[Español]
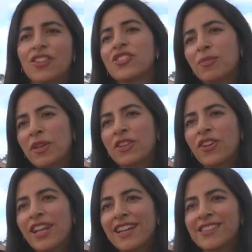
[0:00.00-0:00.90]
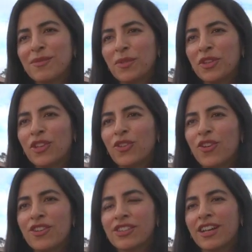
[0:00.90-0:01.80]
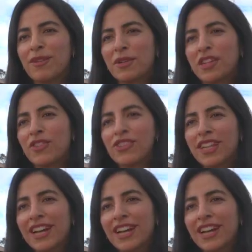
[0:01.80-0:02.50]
Los invito y las invito a todos los cajamarquinos y